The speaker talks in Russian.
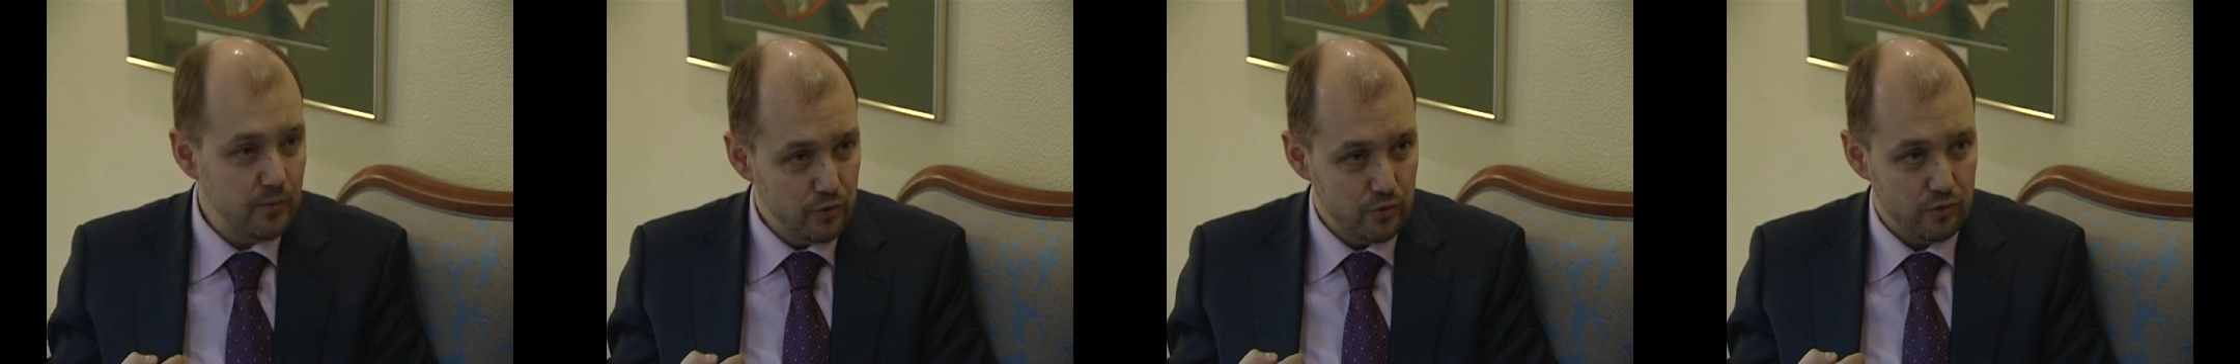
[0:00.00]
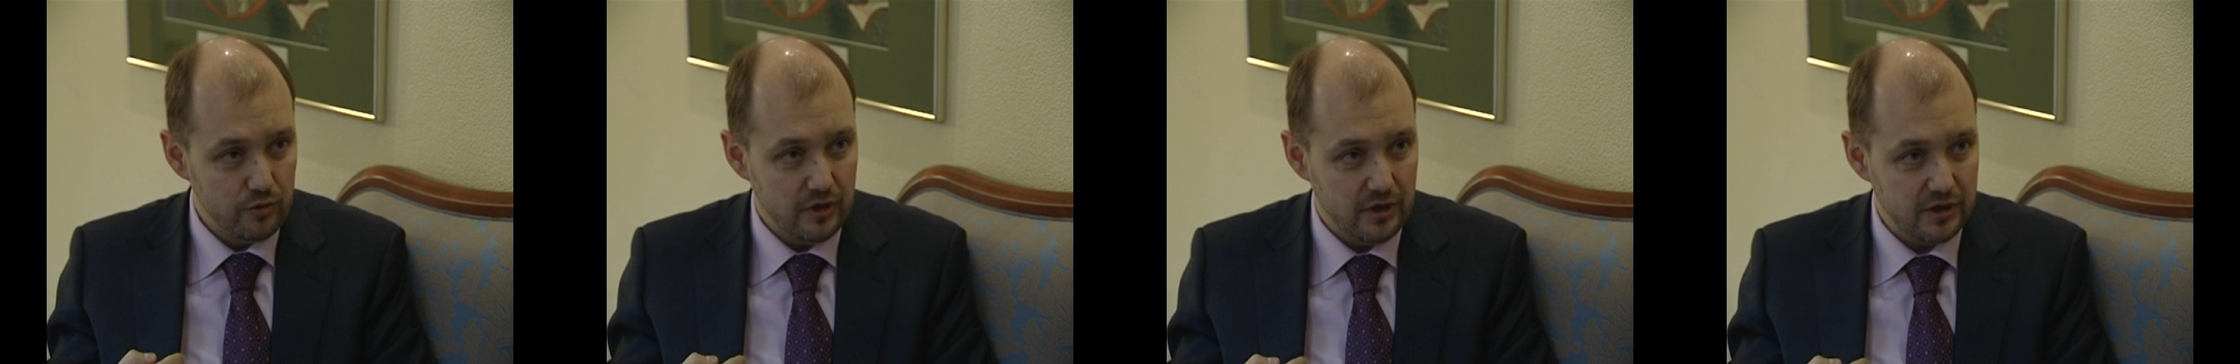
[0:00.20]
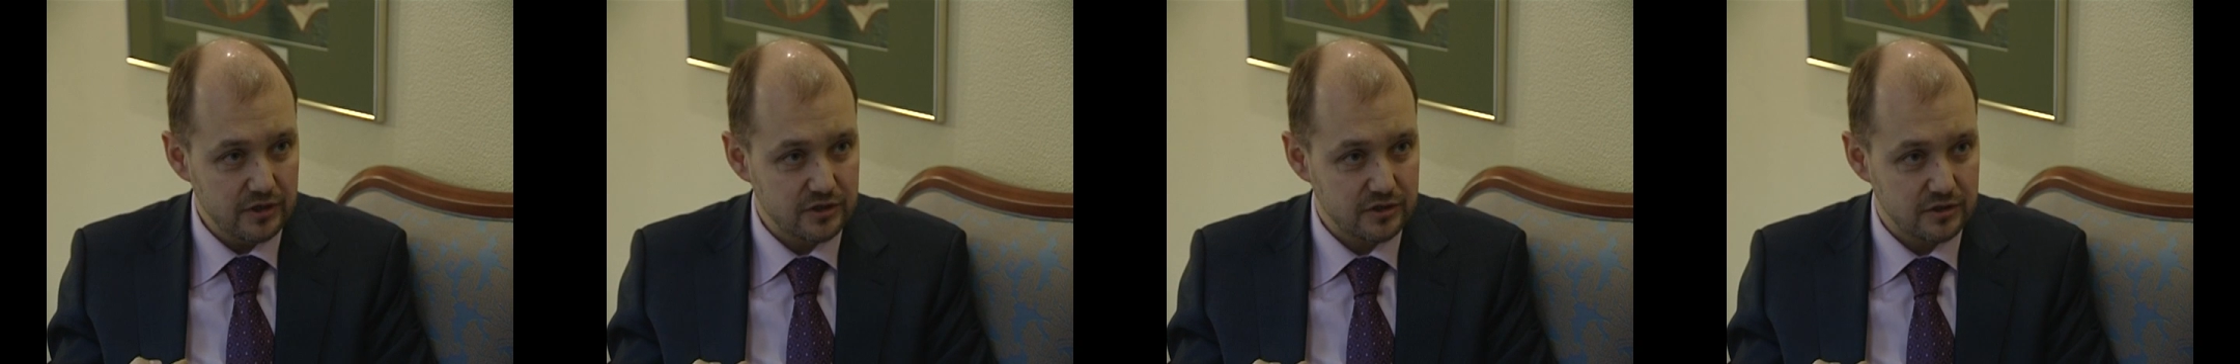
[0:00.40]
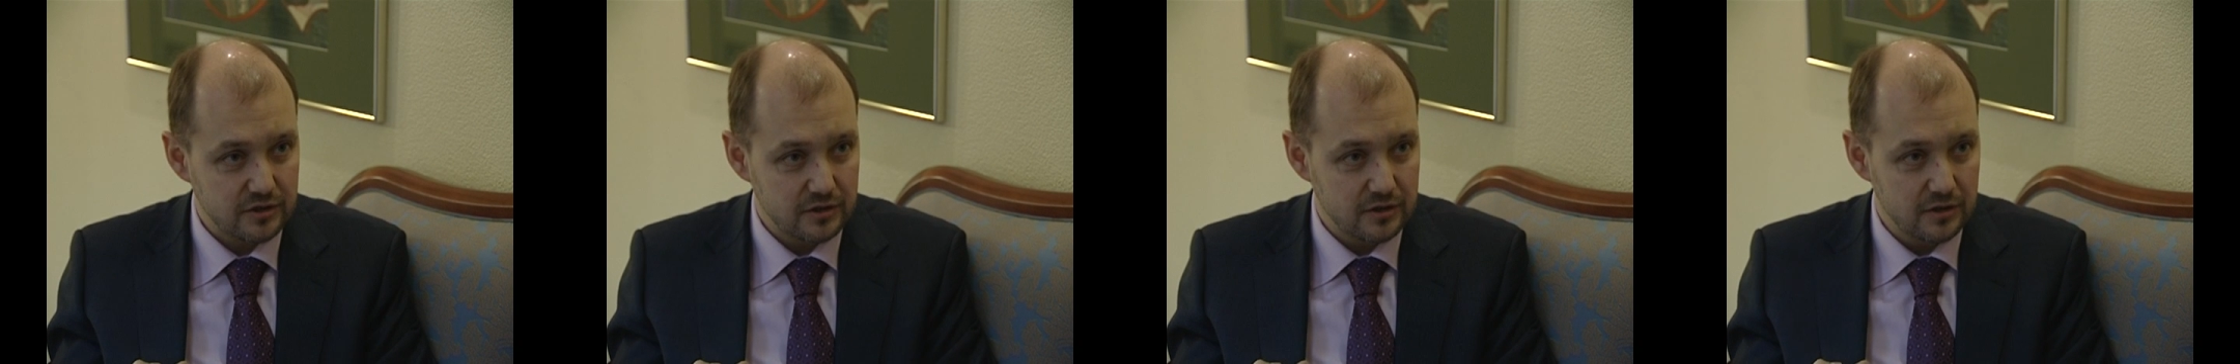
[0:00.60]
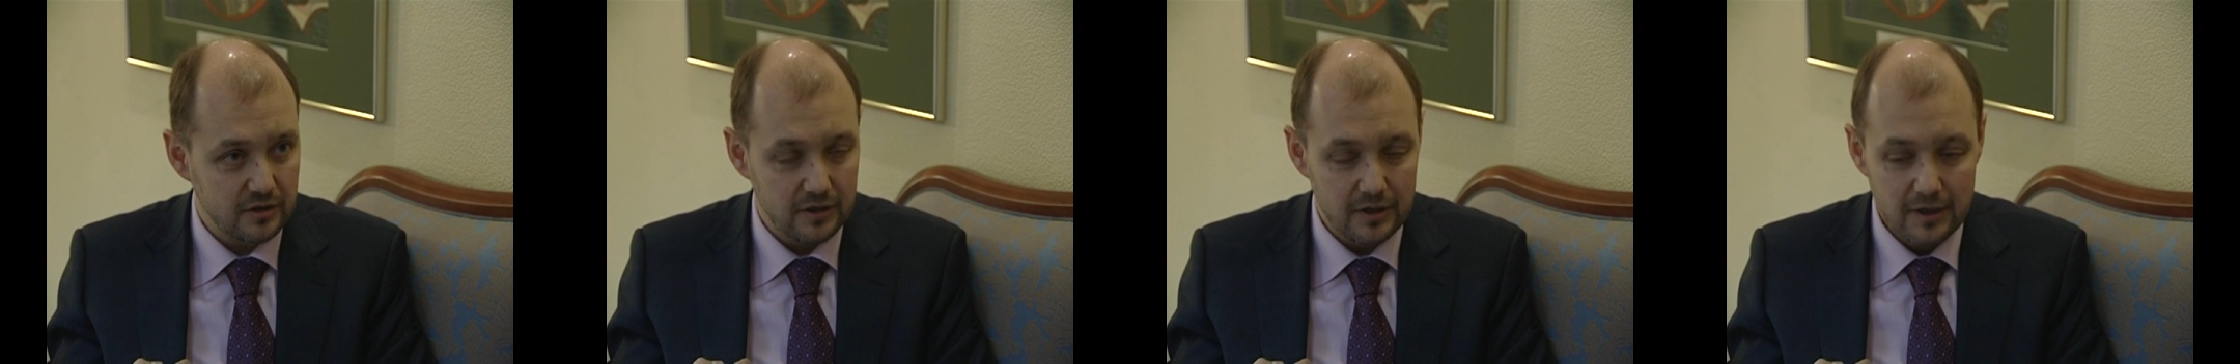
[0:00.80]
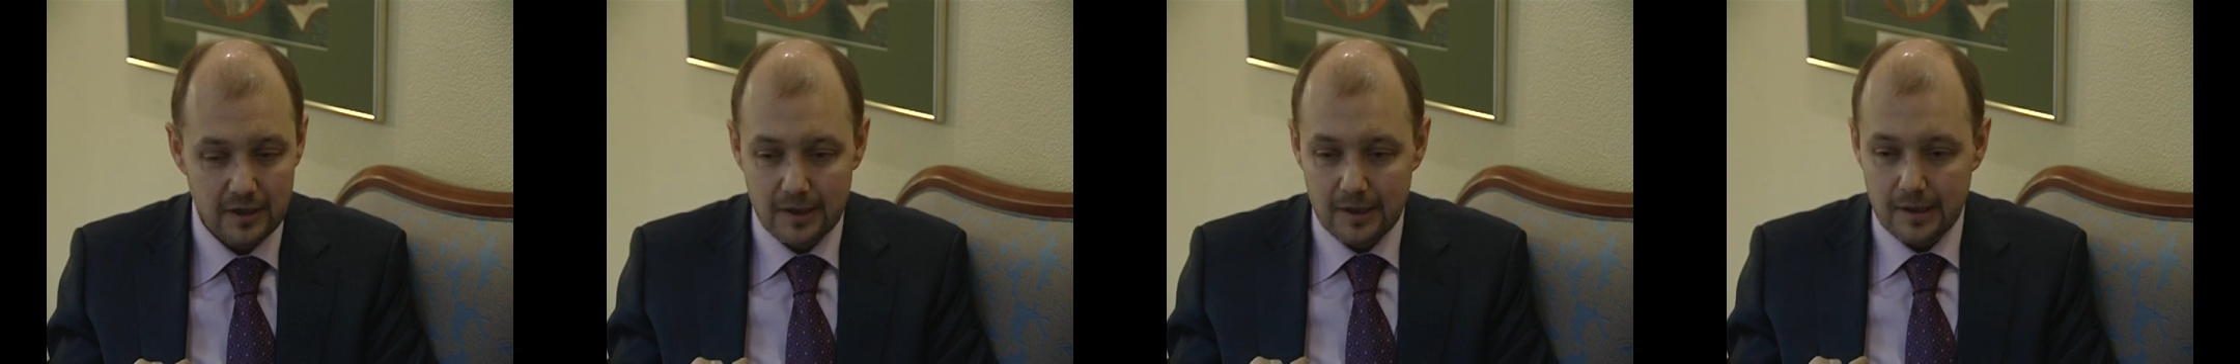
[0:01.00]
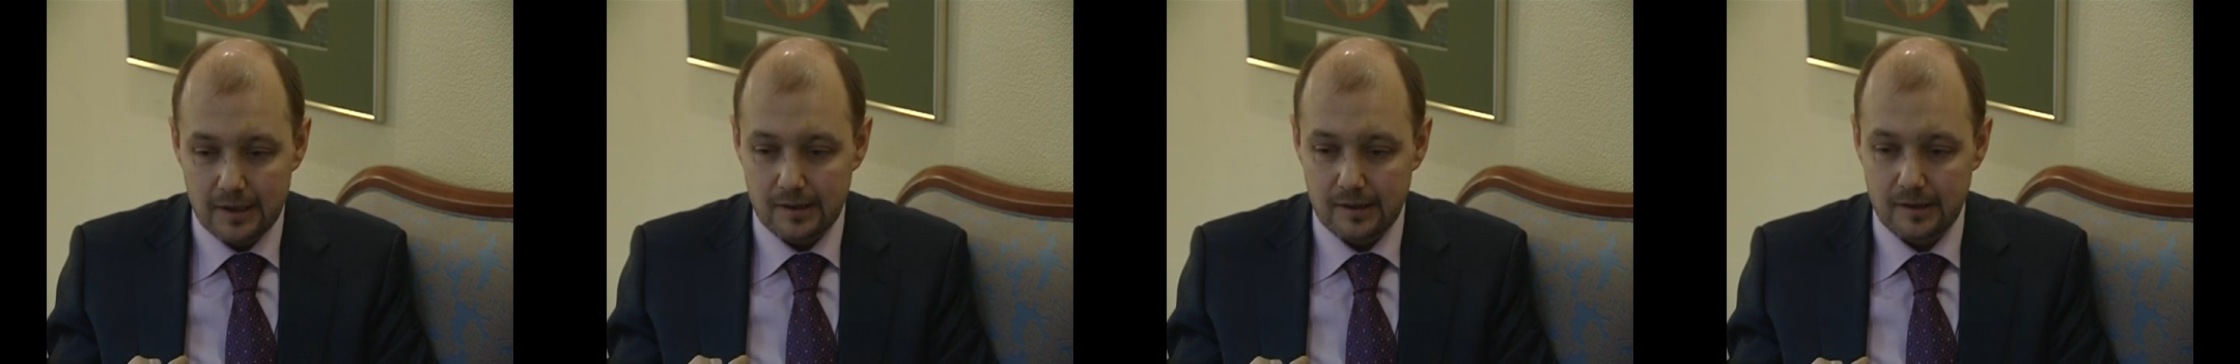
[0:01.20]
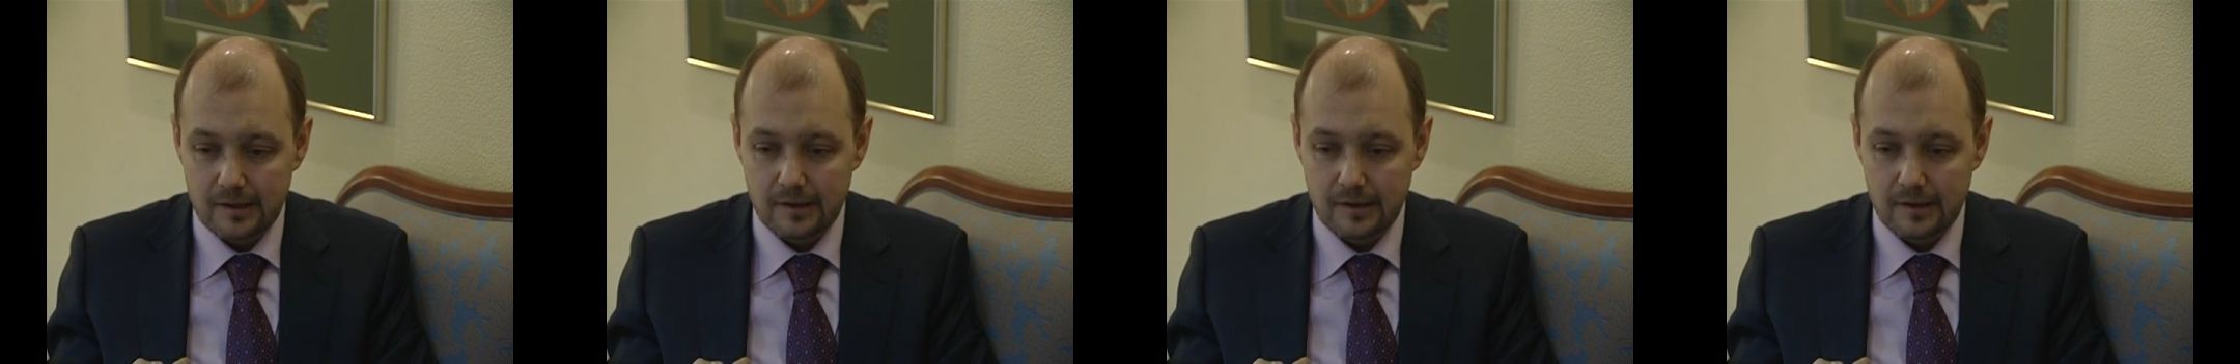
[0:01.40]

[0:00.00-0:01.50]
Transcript: а самому ругаться, да?